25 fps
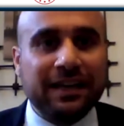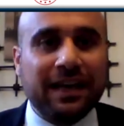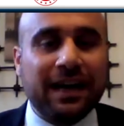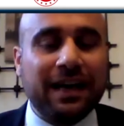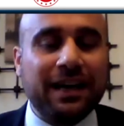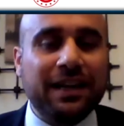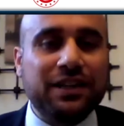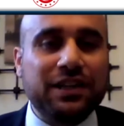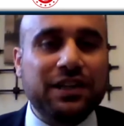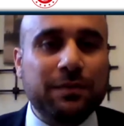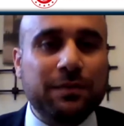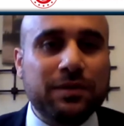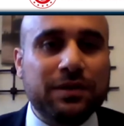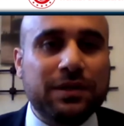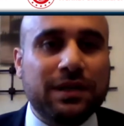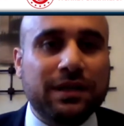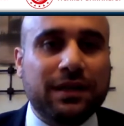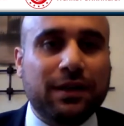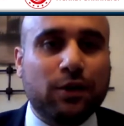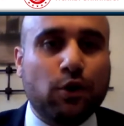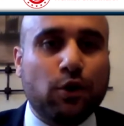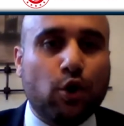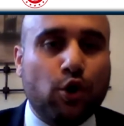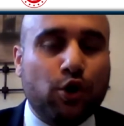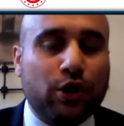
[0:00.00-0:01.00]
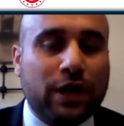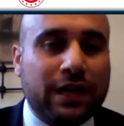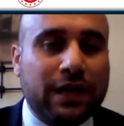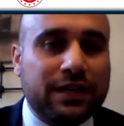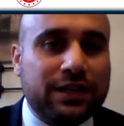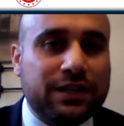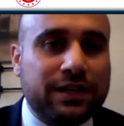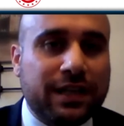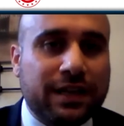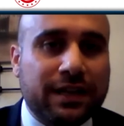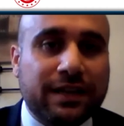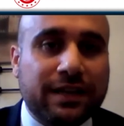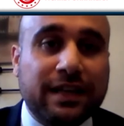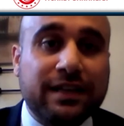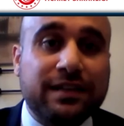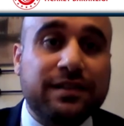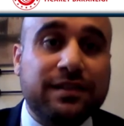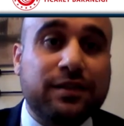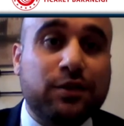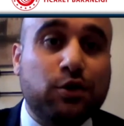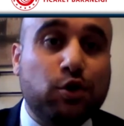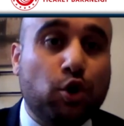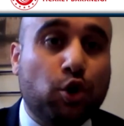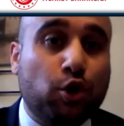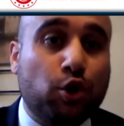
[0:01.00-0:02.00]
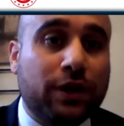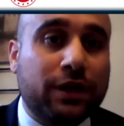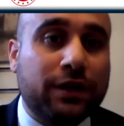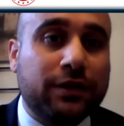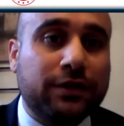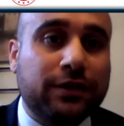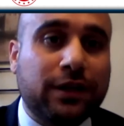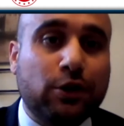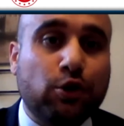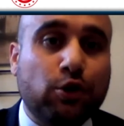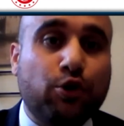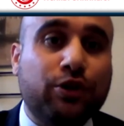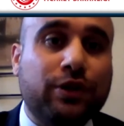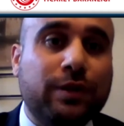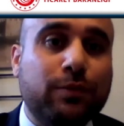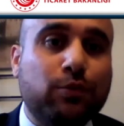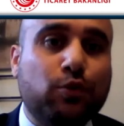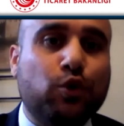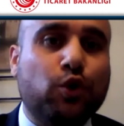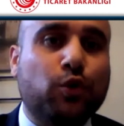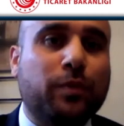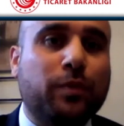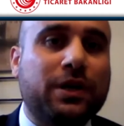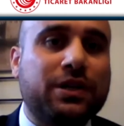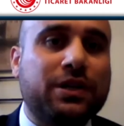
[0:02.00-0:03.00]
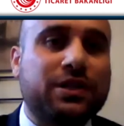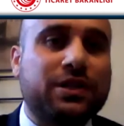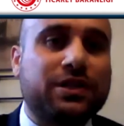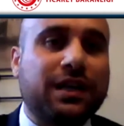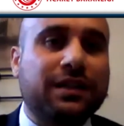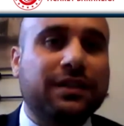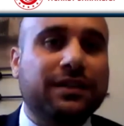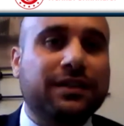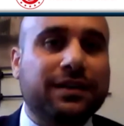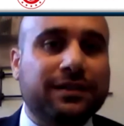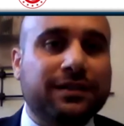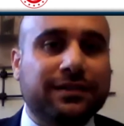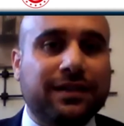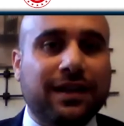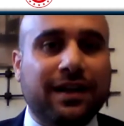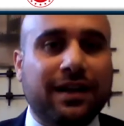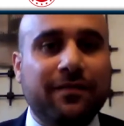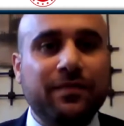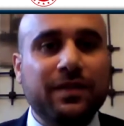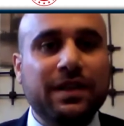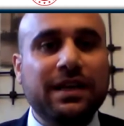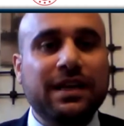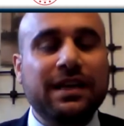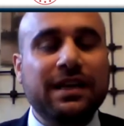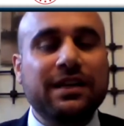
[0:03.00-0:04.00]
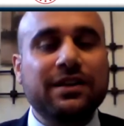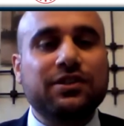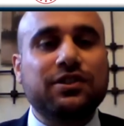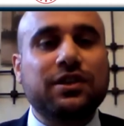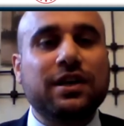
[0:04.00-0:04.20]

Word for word: Yani içimizdeki öğrencilerin de CEO'ların da yönetim kurulu başkanlarının da